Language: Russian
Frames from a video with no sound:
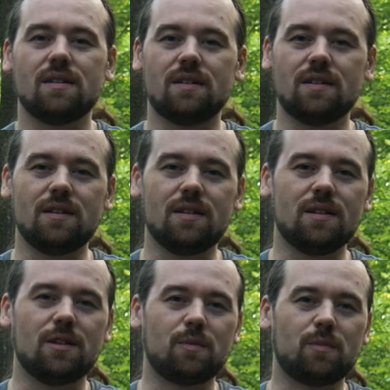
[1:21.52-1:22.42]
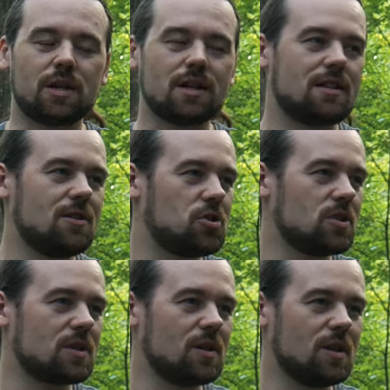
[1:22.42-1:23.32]
И
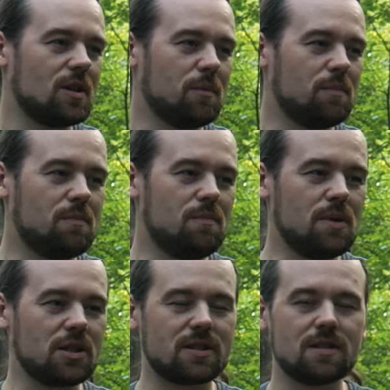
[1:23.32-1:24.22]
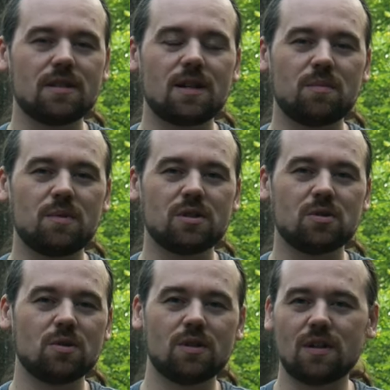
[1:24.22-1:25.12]
практически без сна, без
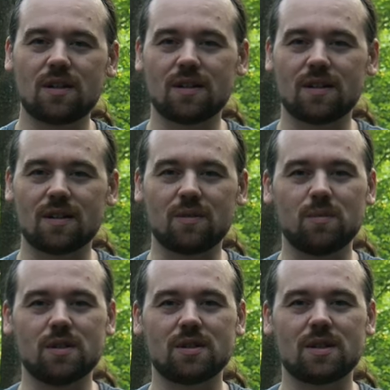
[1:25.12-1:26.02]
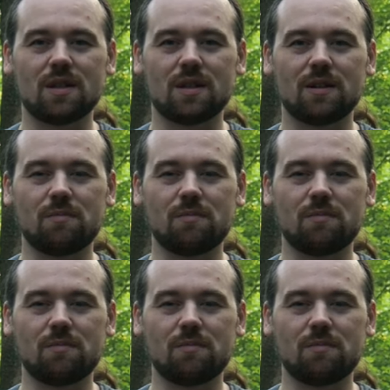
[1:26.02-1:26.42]
отдыха, без, как,